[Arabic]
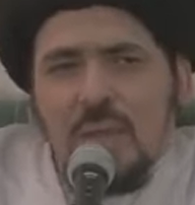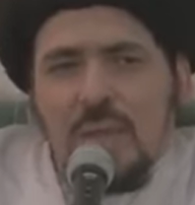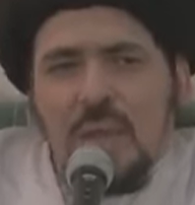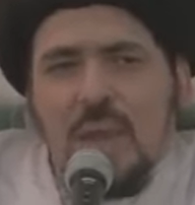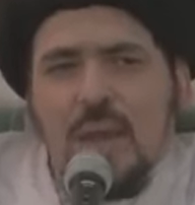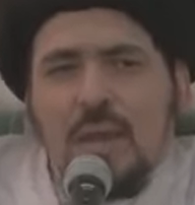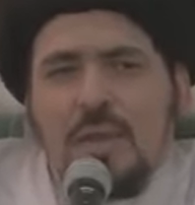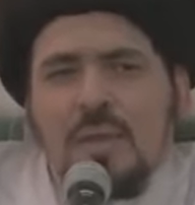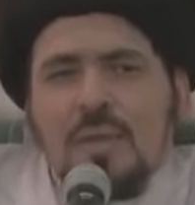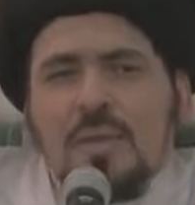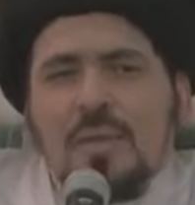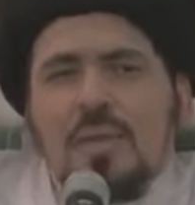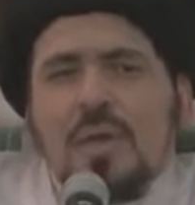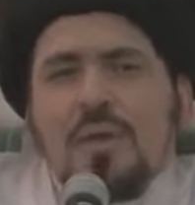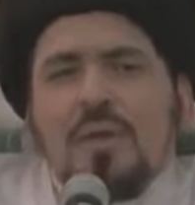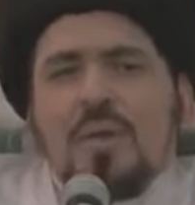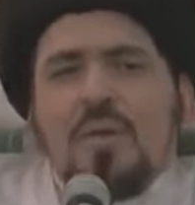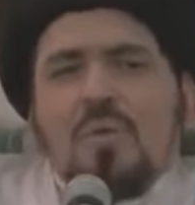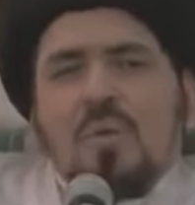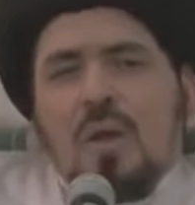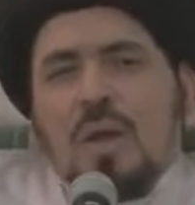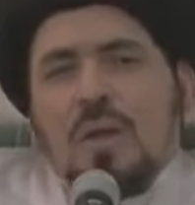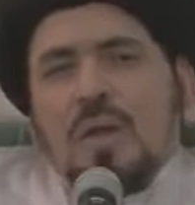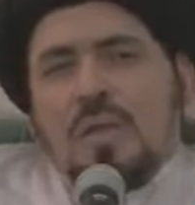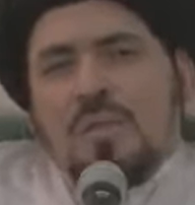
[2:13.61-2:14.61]
لكن
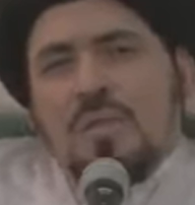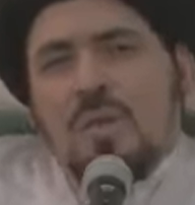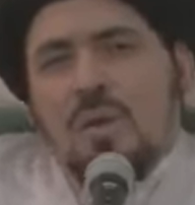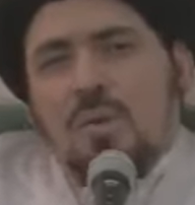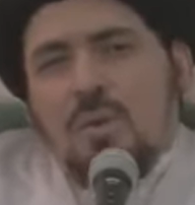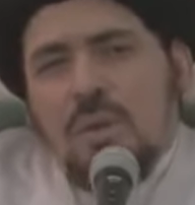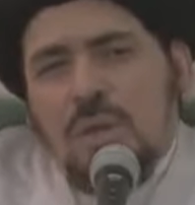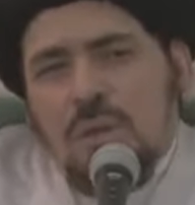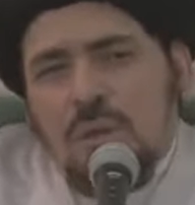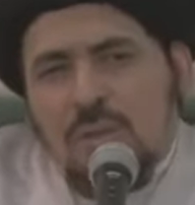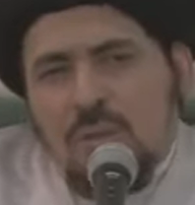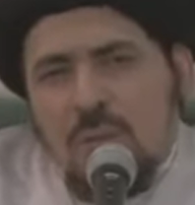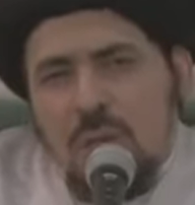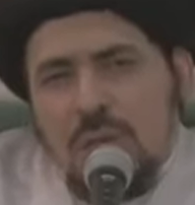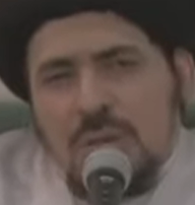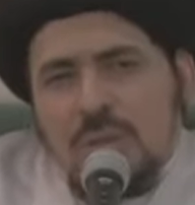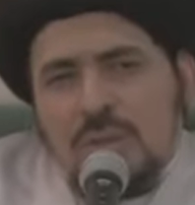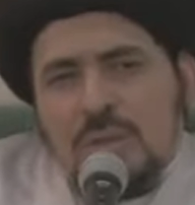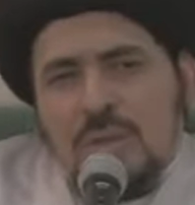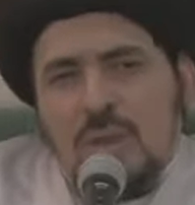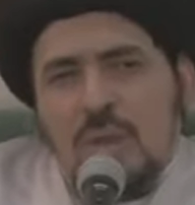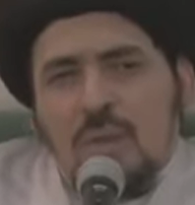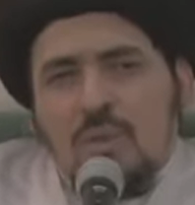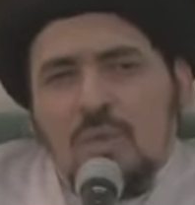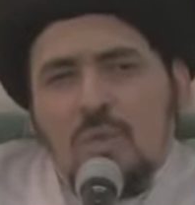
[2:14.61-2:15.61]
الروايه تريد
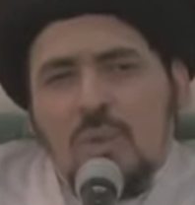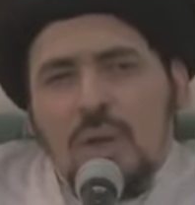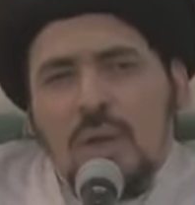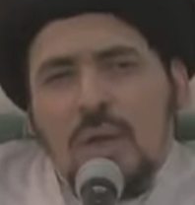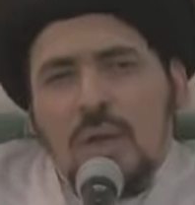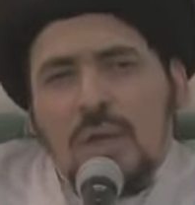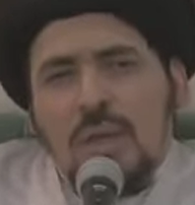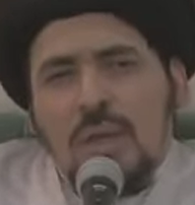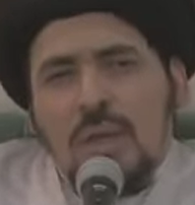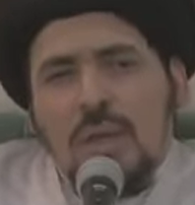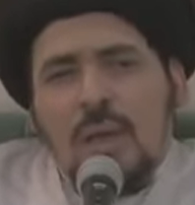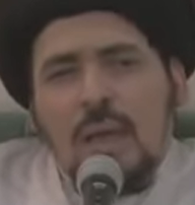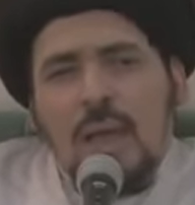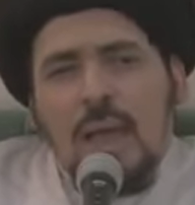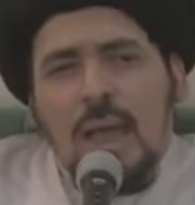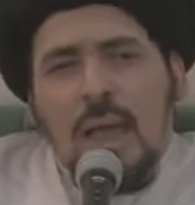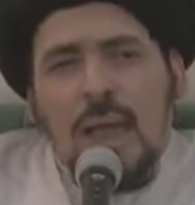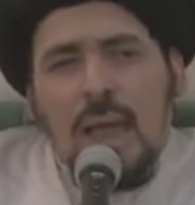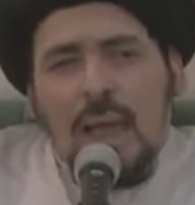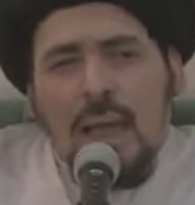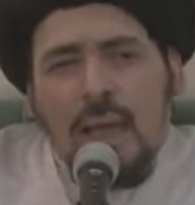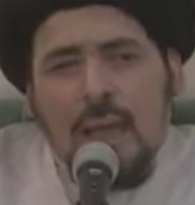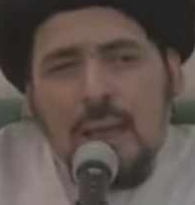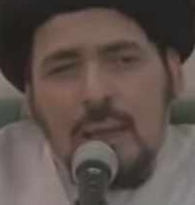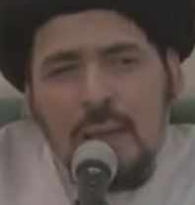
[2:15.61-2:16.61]
ان تقول لنا
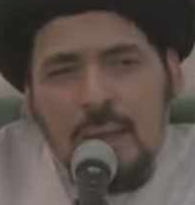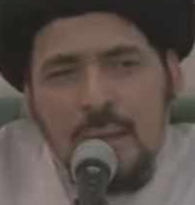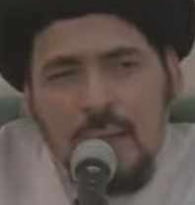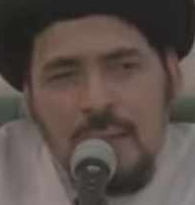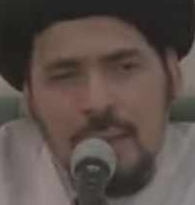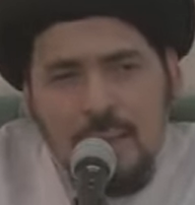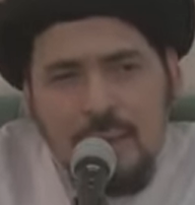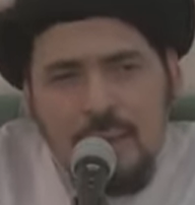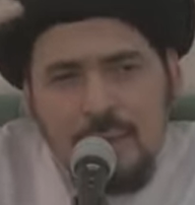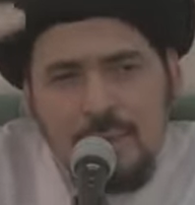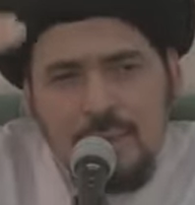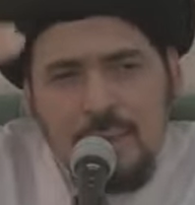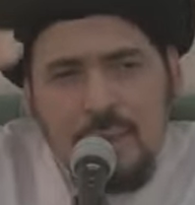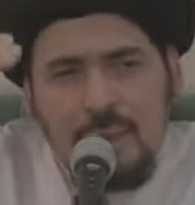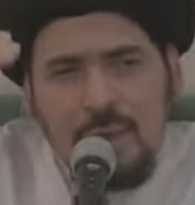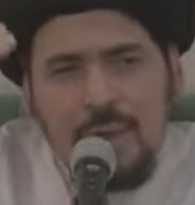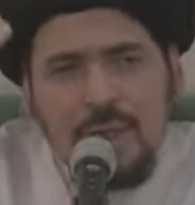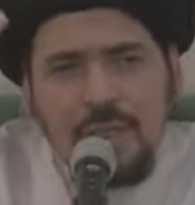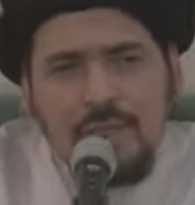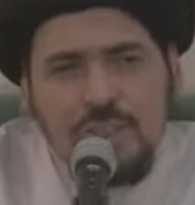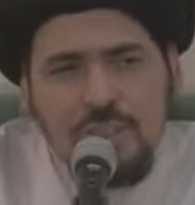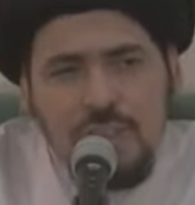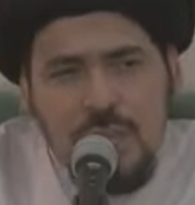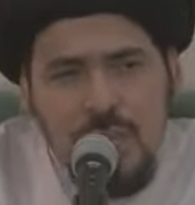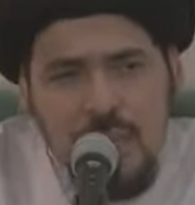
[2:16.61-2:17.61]
اعلى
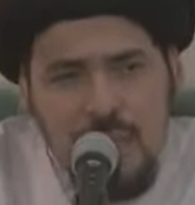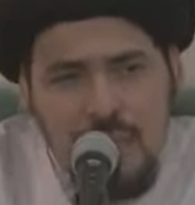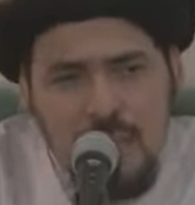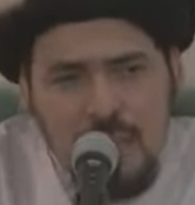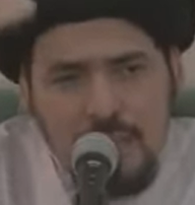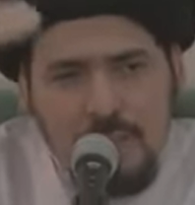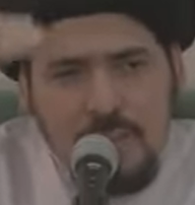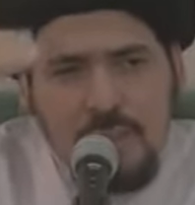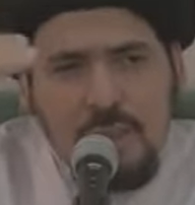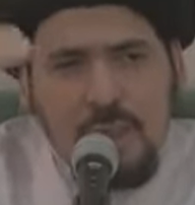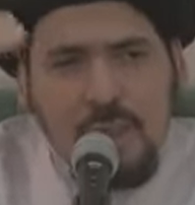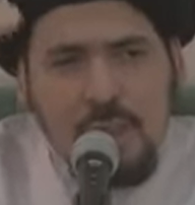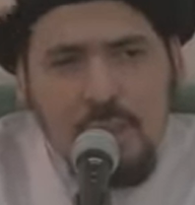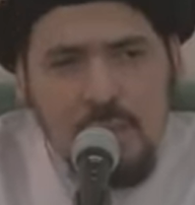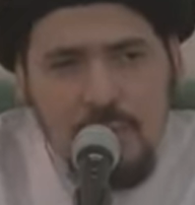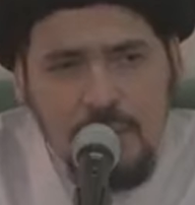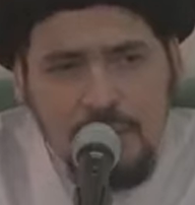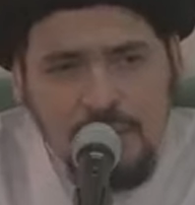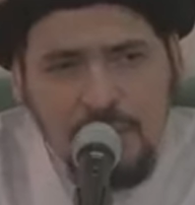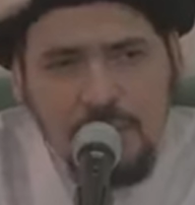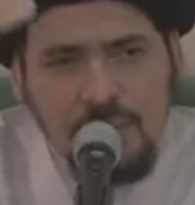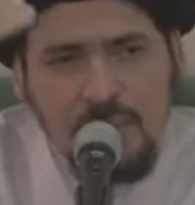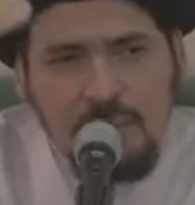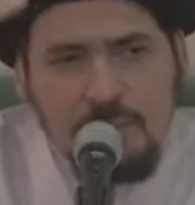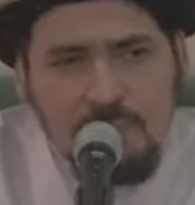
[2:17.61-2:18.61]
درجات
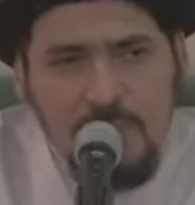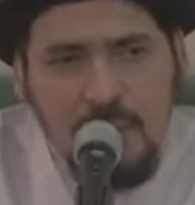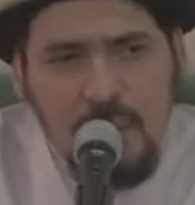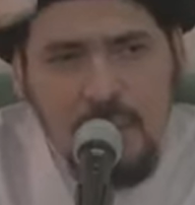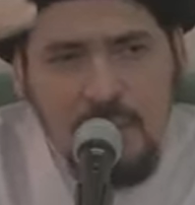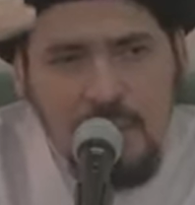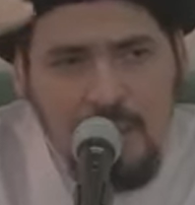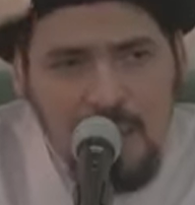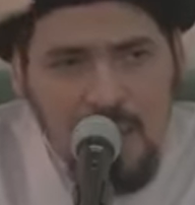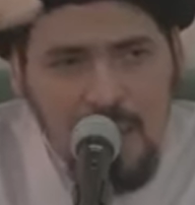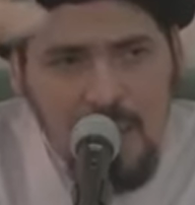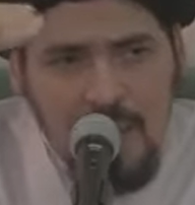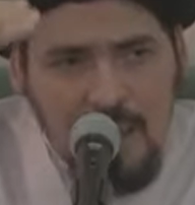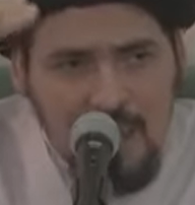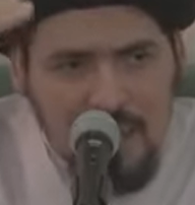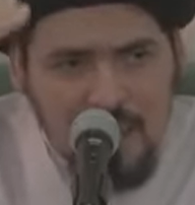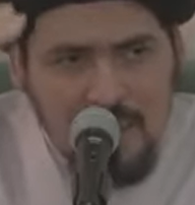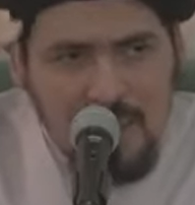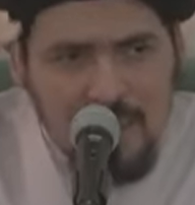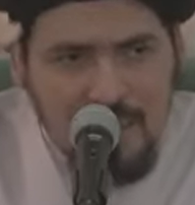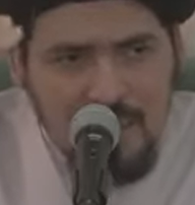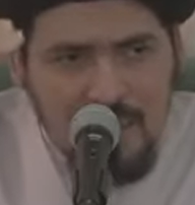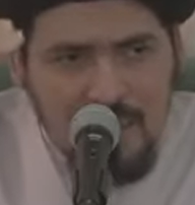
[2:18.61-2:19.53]
الاطمئنان